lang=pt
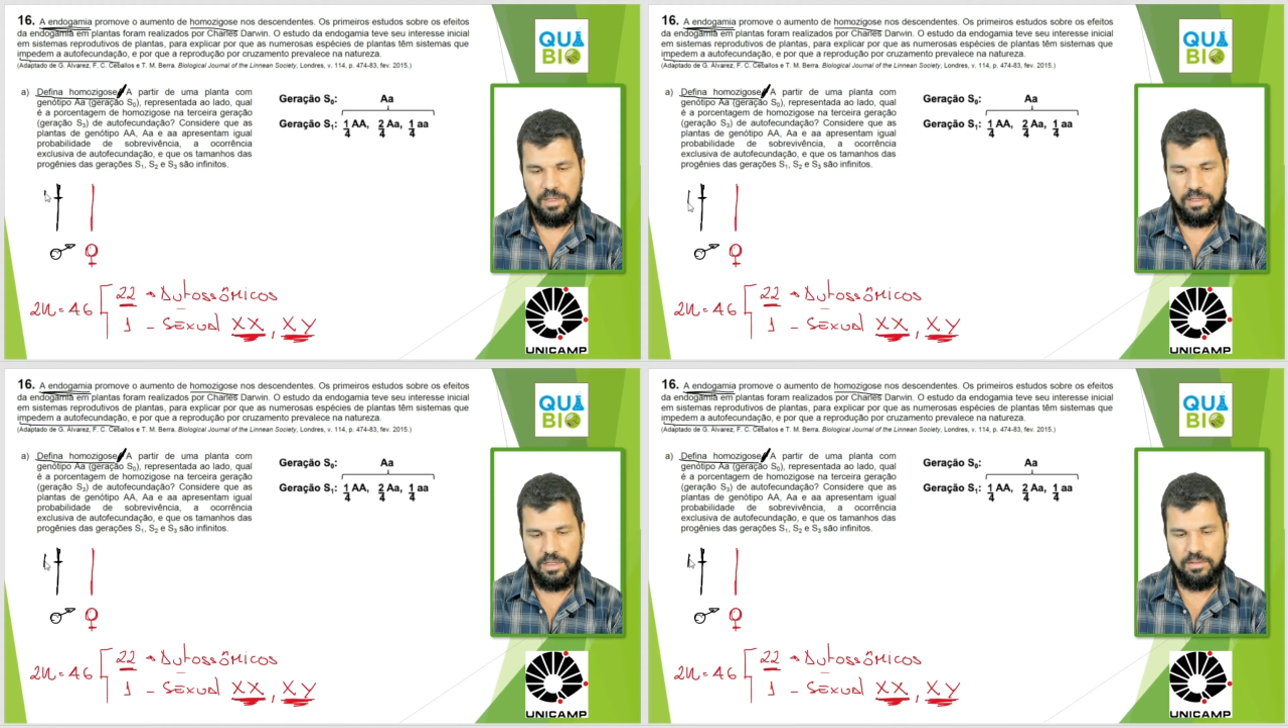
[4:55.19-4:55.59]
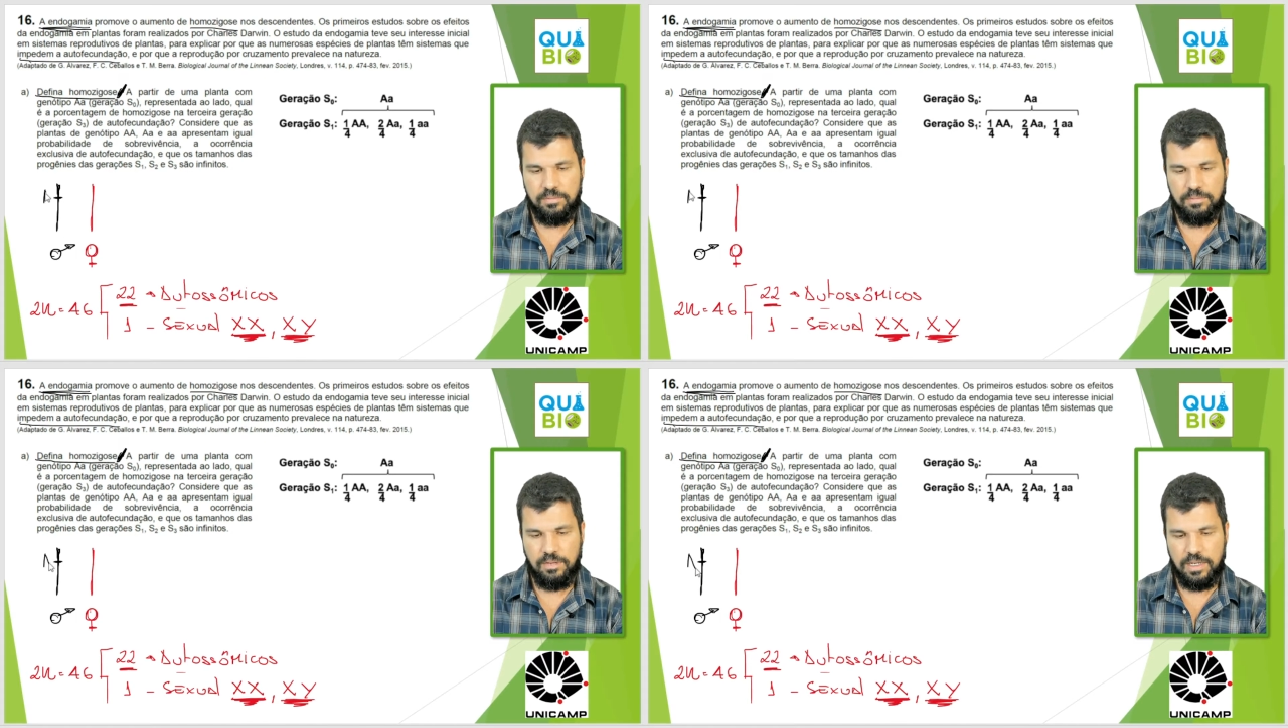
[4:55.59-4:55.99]

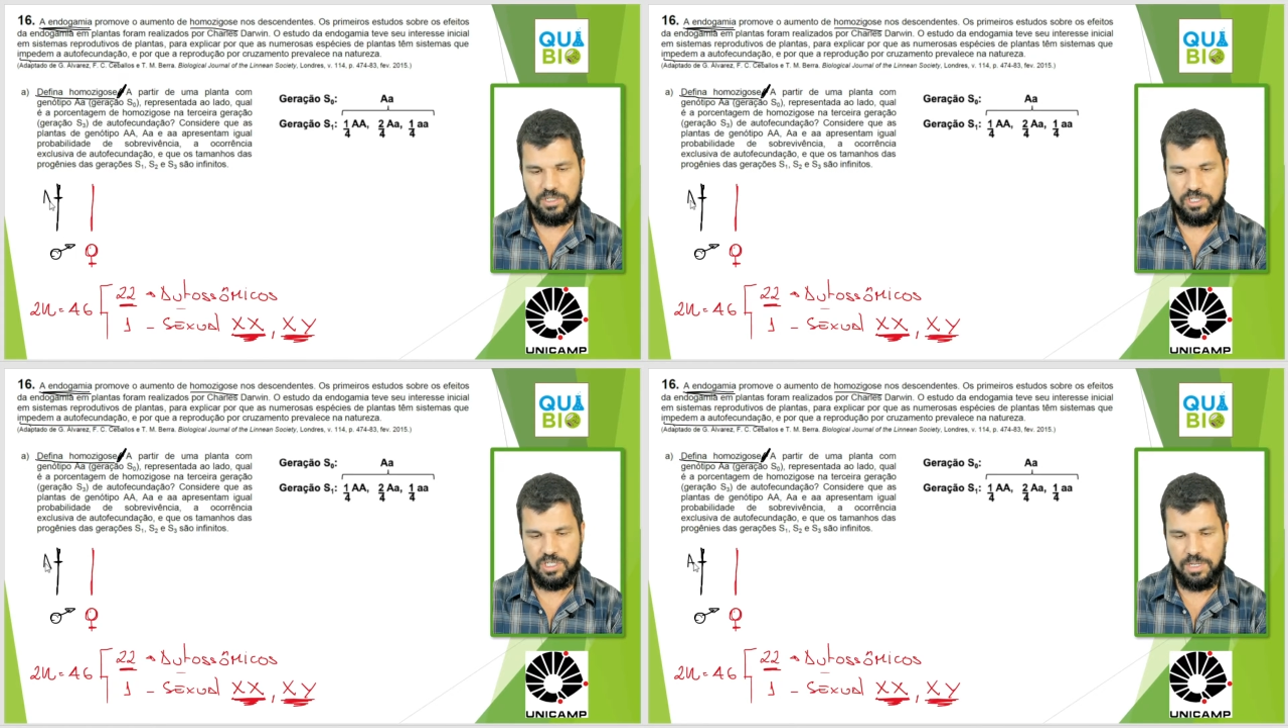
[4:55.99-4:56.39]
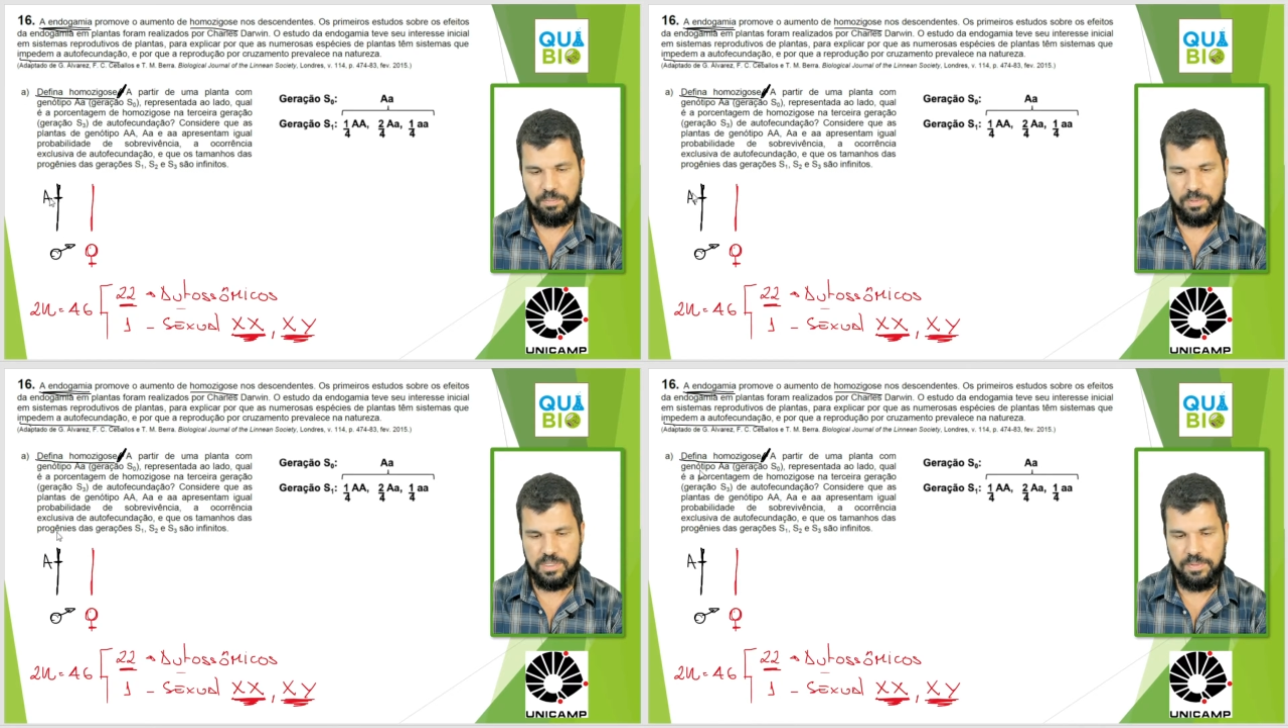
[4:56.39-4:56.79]
e a gente tem a
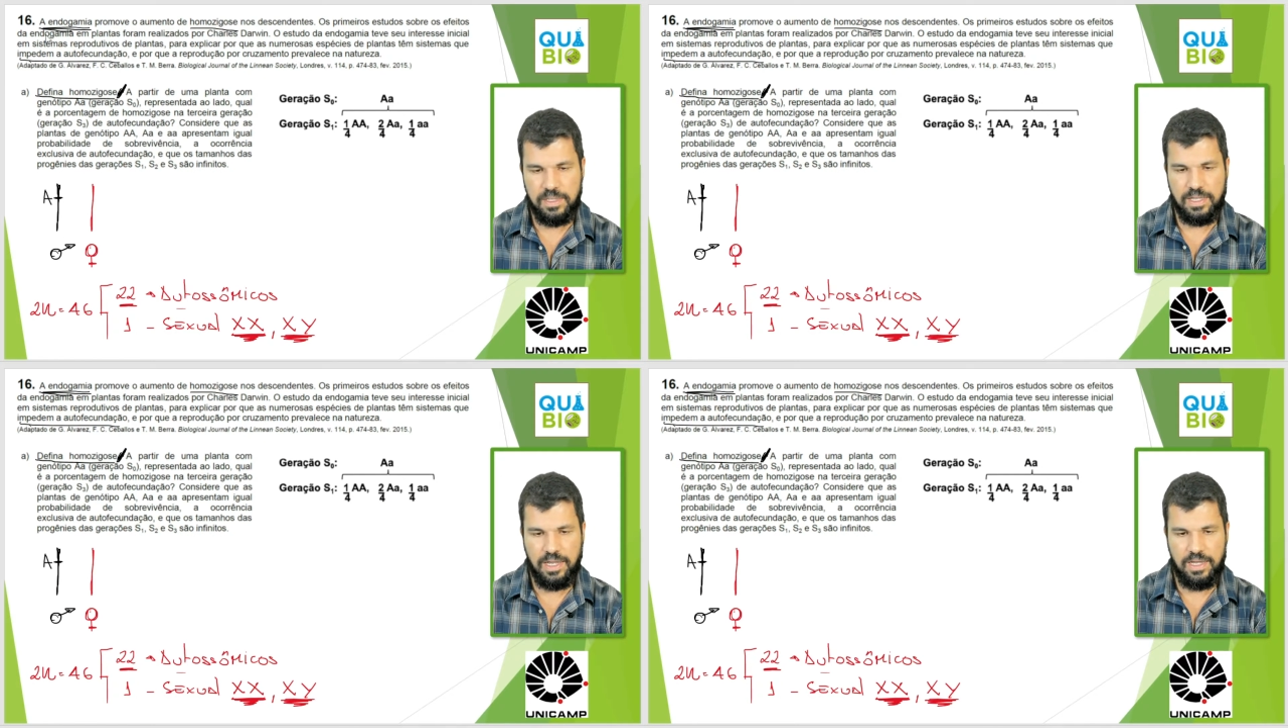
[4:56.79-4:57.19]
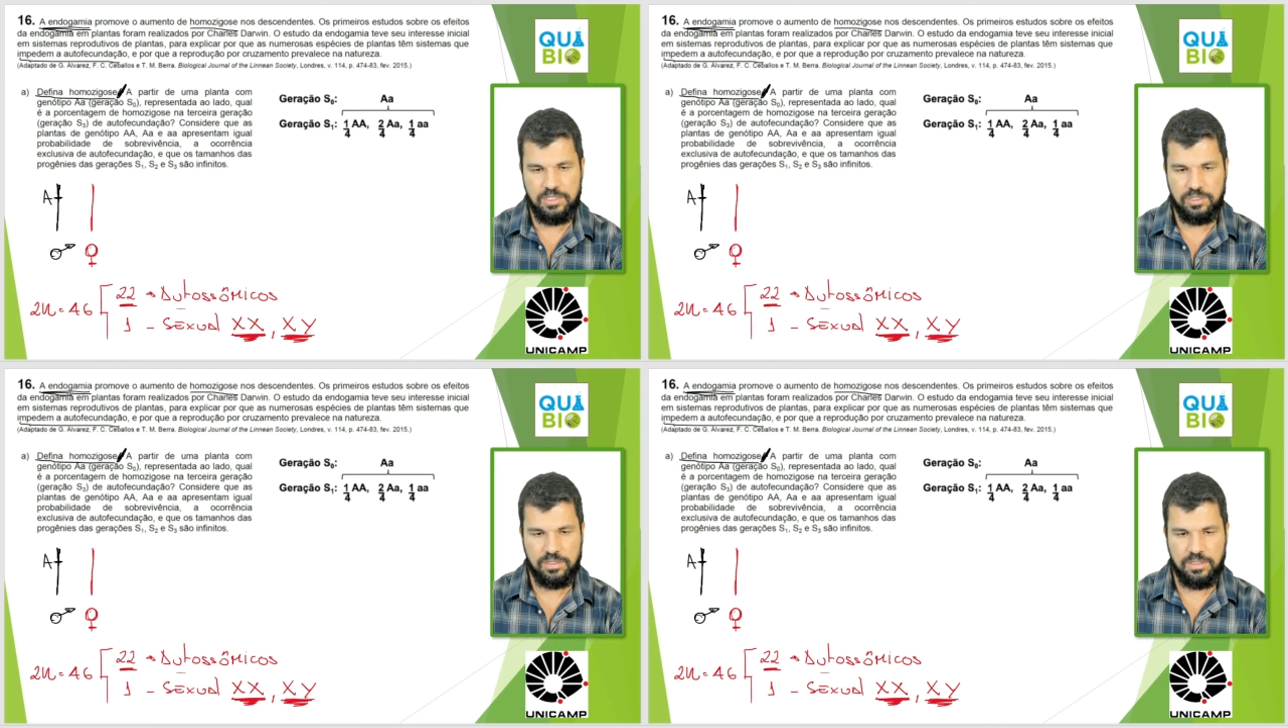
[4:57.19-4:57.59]
possibilidade ó,